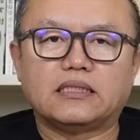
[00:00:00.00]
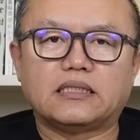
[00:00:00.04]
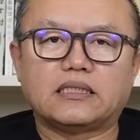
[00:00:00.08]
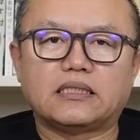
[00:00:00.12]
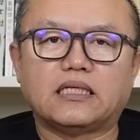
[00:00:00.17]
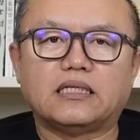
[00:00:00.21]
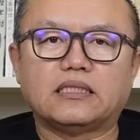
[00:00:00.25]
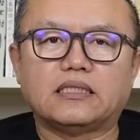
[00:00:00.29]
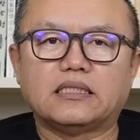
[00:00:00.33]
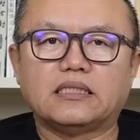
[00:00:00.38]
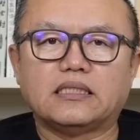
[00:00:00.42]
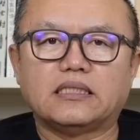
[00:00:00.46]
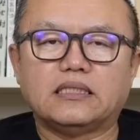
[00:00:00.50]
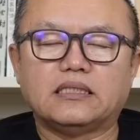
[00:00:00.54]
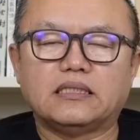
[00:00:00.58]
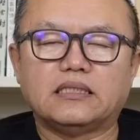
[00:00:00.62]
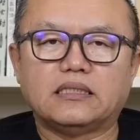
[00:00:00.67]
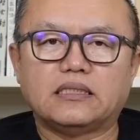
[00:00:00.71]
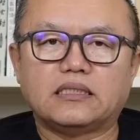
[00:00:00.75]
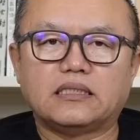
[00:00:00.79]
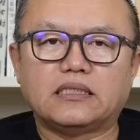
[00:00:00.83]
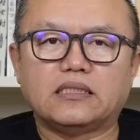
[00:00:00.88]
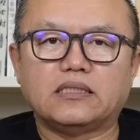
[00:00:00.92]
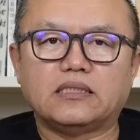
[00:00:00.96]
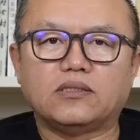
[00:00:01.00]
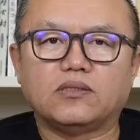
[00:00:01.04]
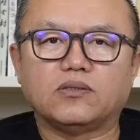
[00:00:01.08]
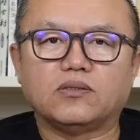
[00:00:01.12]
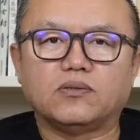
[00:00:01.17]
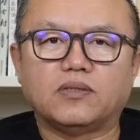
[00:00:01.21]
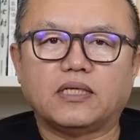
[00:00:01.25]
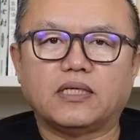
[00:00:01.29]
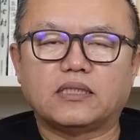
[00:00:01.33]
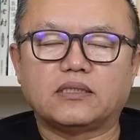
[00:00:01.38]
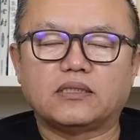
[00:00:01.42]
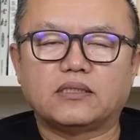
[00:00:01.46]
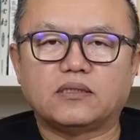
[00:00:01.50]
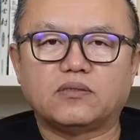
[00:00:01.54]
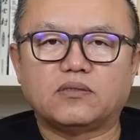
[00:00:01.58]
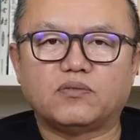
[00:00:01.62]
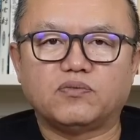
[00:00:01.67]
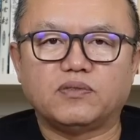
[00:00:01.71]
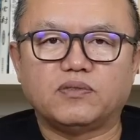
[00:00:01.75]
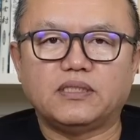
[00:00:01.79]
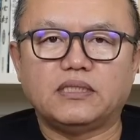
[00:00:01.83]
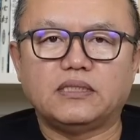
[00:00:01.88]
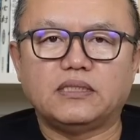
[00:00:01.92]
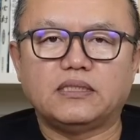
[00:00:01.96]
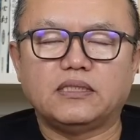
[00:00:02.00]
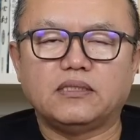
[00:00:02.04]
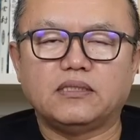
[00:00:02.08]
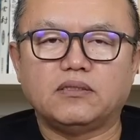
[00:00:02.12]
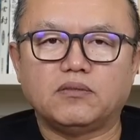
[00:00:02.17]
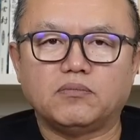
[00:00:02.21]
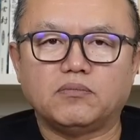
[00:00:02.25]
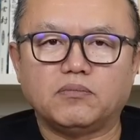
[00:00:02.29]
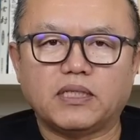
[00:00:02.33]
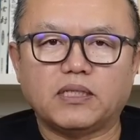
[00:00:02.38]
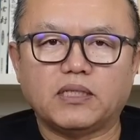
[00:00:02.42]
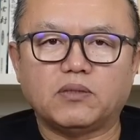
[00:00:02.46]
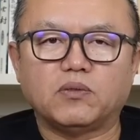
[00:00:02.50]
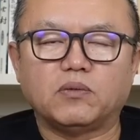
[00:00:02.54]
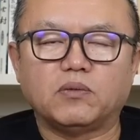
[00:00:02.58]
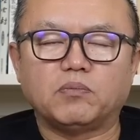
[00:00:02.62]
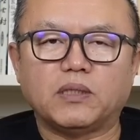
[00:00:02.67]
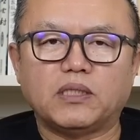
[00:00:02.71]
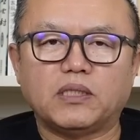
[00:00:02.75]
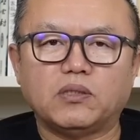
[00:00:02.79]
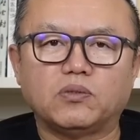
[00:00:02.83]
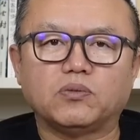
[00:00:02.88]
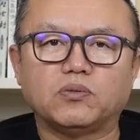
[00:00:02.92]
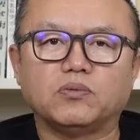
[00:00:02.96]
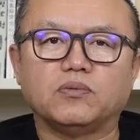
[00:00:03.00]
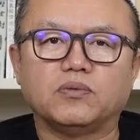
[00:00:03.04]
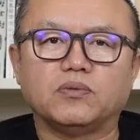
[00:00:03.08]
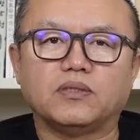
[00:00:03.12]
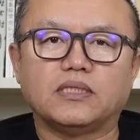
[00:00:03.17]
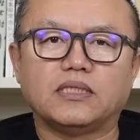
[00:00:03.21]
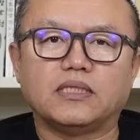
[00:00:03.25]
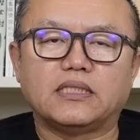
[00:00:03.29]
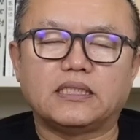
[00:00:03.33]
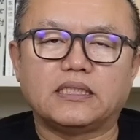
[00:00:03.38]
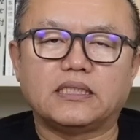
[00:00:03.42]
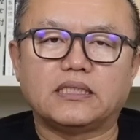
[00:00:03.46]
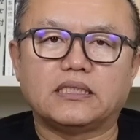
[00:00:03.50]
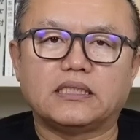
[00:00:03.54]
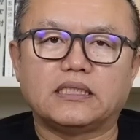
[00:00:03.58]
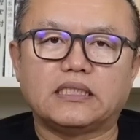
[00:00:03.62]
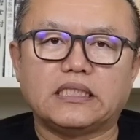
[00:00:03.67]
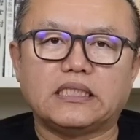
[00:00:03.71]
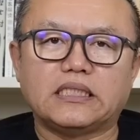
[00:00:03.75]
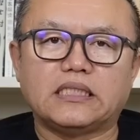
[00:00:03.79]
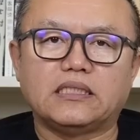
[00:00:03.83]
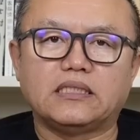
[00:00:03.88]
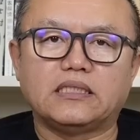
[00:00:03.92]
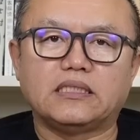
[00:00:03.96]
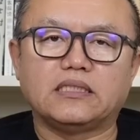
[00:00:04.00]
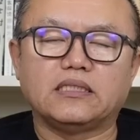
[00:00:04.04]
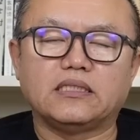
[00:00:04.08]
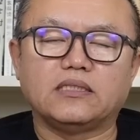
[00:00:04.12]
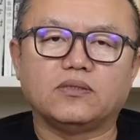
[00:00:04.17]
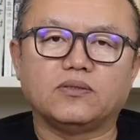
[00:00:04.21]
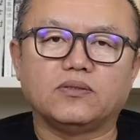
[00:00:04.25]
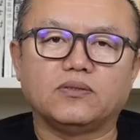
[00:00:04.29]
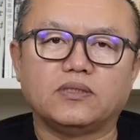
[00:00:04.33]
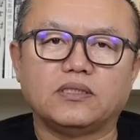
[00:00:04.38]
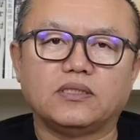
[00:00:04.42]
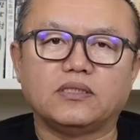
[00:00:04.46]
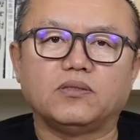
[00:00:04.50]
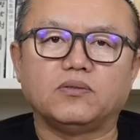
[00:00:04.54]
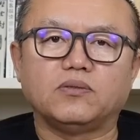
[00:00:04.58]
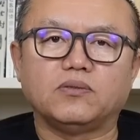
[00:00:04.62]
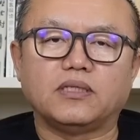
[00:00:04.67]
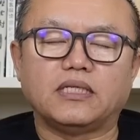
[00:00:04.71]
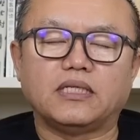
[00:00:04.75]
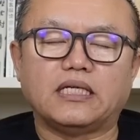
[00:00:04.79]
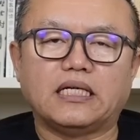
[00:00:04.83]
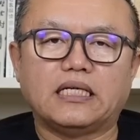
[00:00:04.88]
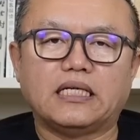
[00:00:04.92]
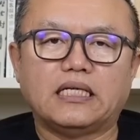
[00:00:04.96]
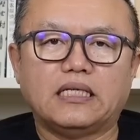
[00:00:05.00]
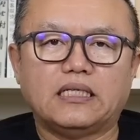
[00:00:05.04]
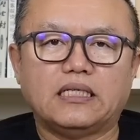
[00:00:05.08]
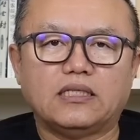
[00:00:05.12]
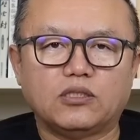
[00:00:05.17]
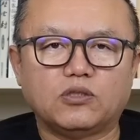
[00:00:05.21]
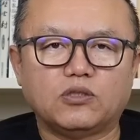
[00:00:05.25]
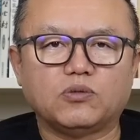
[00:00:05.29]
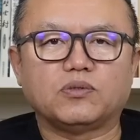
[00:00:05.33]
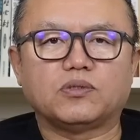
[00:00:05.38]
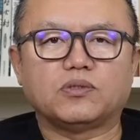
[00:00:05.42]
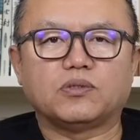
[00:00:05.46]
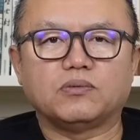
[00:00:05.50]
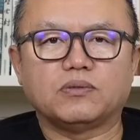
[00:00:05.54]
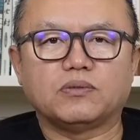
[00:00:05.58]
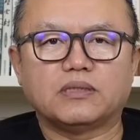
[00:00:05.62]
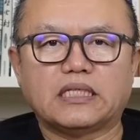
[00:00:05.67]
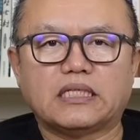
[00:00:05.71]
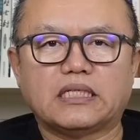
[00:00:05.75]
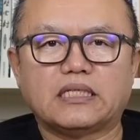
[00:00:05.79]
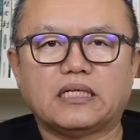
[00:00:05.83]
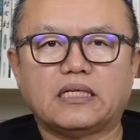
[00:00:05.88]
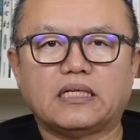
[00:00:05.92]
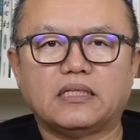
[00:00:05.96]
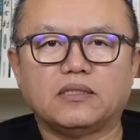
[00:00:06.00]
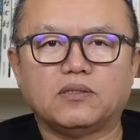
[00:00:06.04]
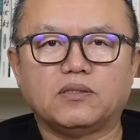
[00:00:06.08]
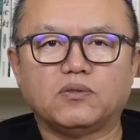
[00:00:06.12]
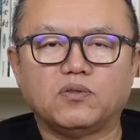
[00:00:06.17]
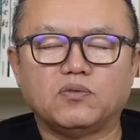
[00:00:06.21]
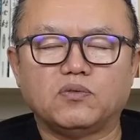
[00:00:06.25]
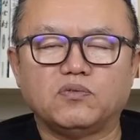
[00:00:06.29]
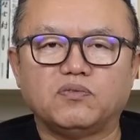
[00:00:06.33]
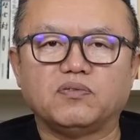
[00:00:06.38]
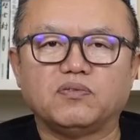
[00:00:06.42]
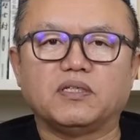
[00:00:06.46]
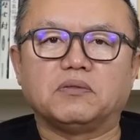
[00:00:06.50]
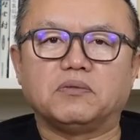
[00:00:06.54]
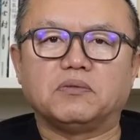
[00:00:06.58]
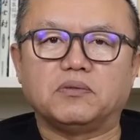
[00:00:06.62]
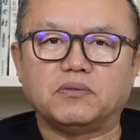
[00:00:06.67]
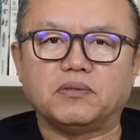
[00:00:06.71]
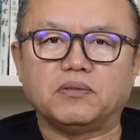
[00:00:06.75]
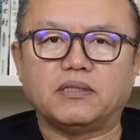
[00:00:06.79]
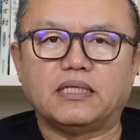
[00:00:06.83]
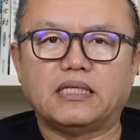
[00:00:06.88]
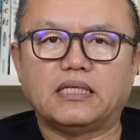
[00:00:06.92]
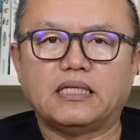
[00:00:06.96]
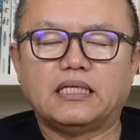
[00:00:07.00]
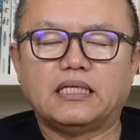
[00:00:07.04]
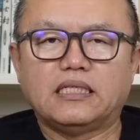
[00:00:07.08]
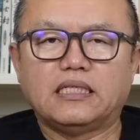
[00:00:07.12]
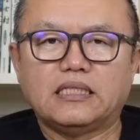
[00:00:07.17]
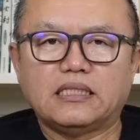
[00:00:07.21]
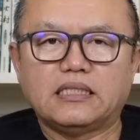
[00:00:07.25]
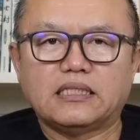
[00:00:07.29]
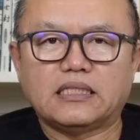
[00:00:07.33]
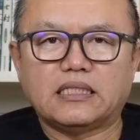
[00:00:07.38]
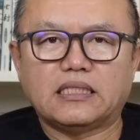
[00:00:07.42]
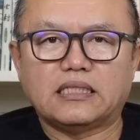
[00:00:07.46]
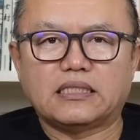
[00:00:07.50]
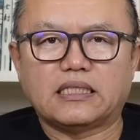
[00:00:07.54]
上一个气球啊飞进美国本土的第一个气球击落的，就是从加拿大领空飞过去的啊。